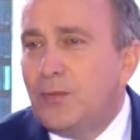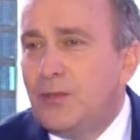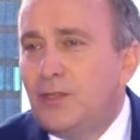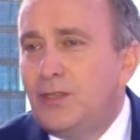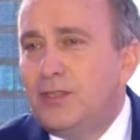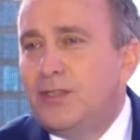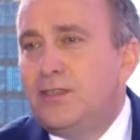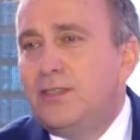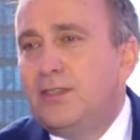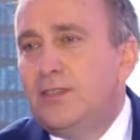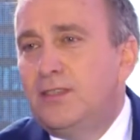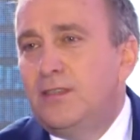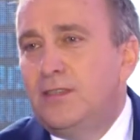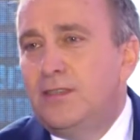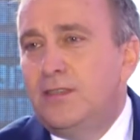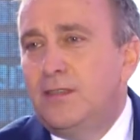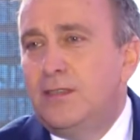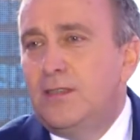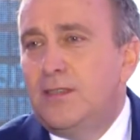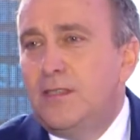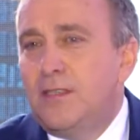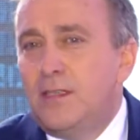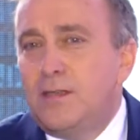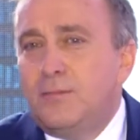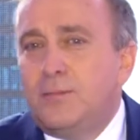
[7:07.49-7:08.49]
polityki.
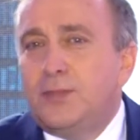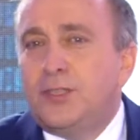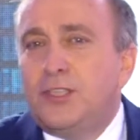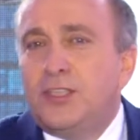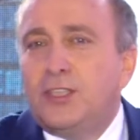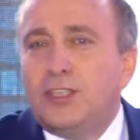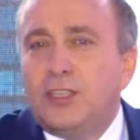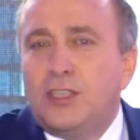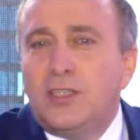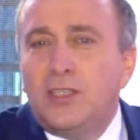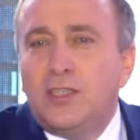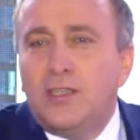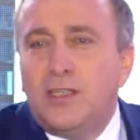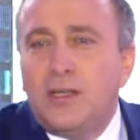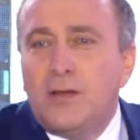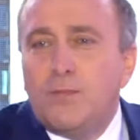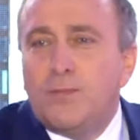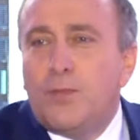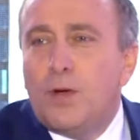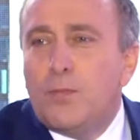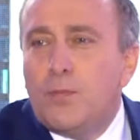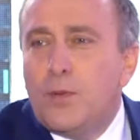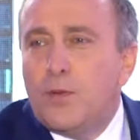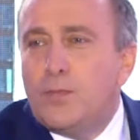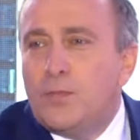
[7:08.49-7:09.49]
Przyszli
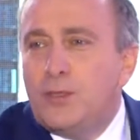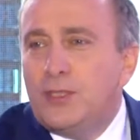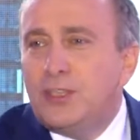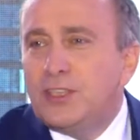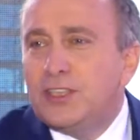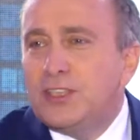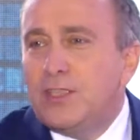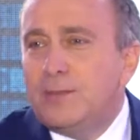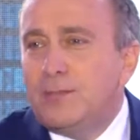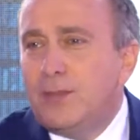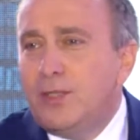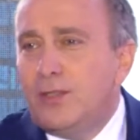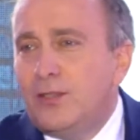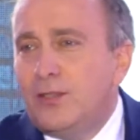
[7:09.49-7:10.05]
po publiczne